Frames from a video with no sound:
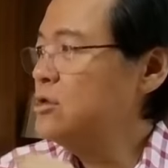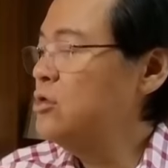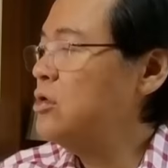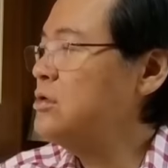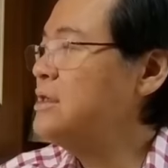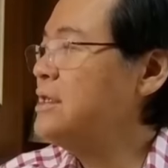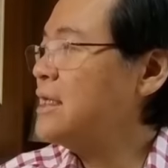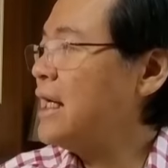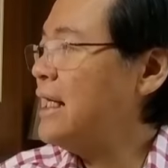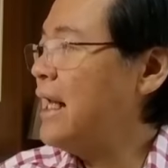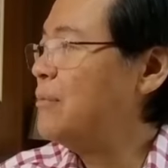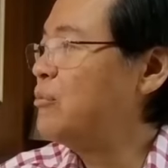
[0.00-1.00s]
doon
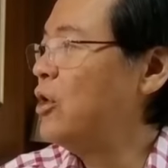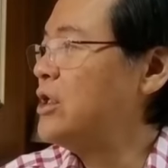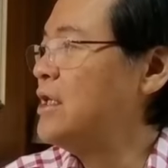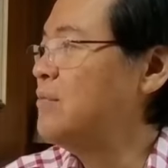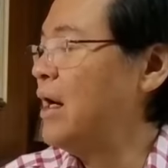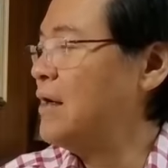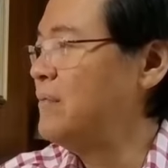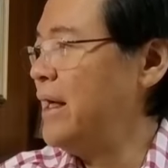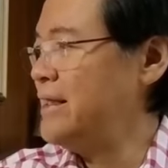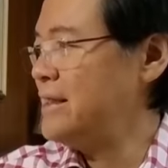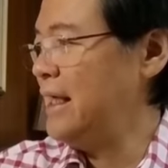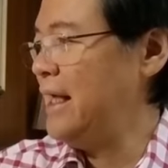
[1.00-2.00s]
ka na pwede
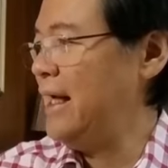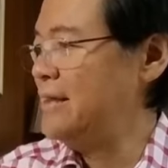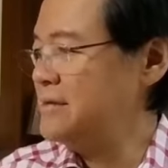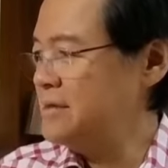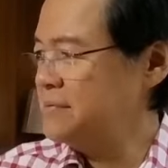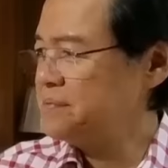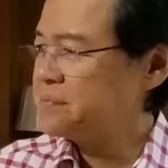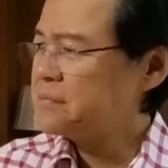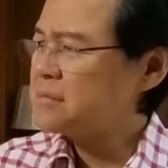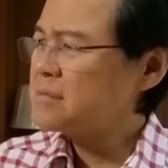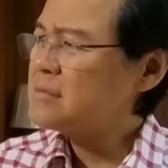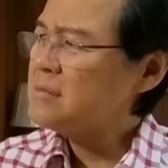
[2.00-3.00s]
mag-maintenance.
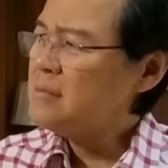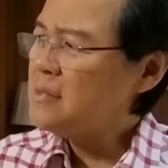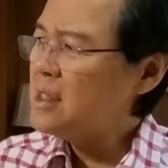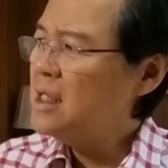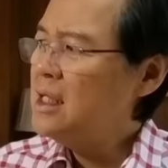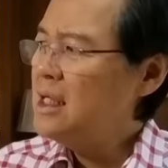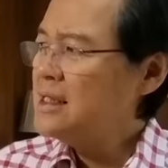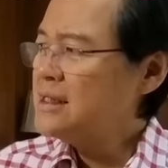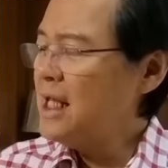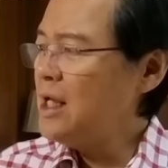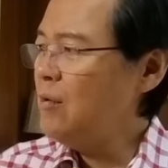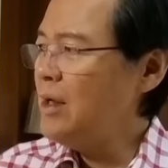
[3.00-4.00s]

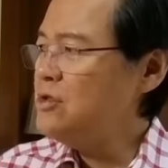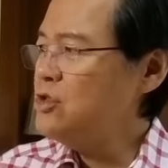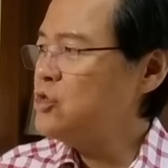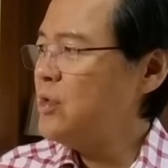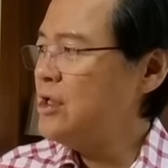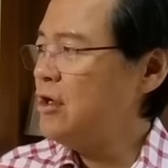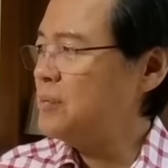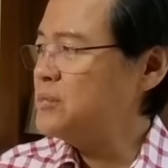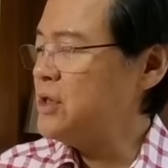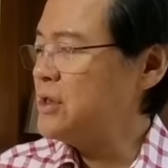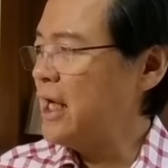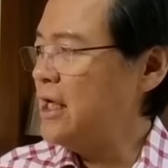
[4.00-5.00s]
Dalawa usually
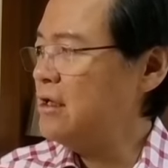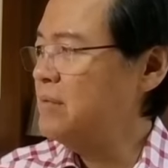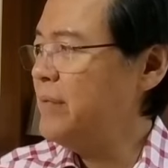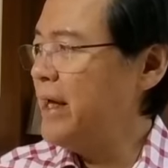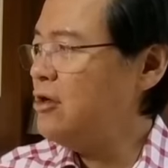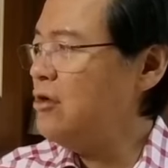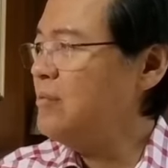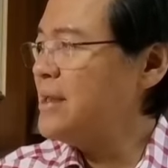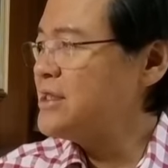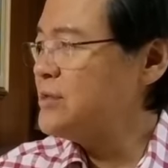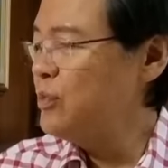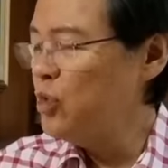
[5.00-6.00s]
option ngayon. Merong
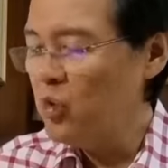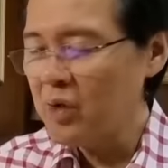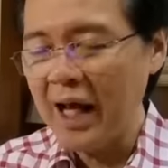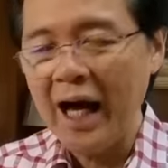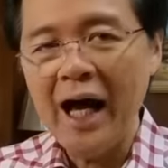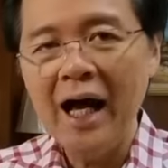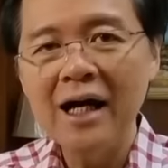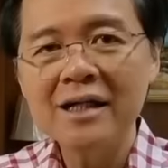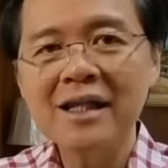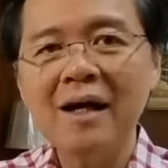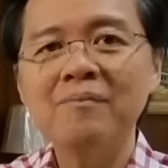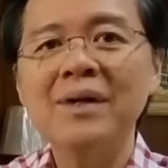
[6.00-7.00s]
mas mura
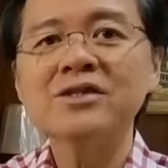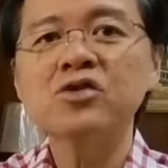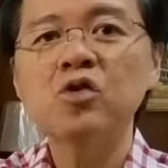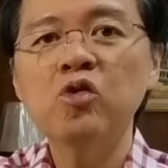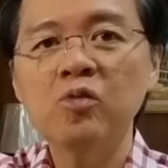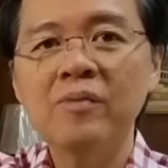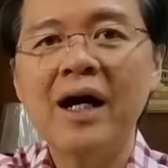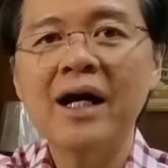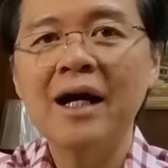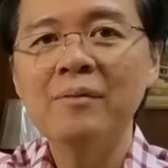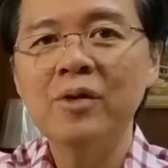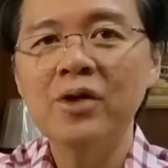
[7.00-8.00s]
na mas lumang
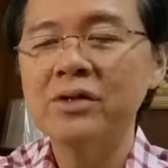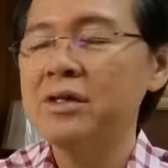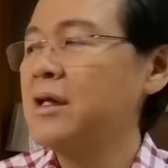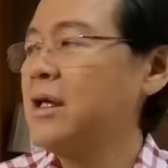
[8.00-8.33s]
gamot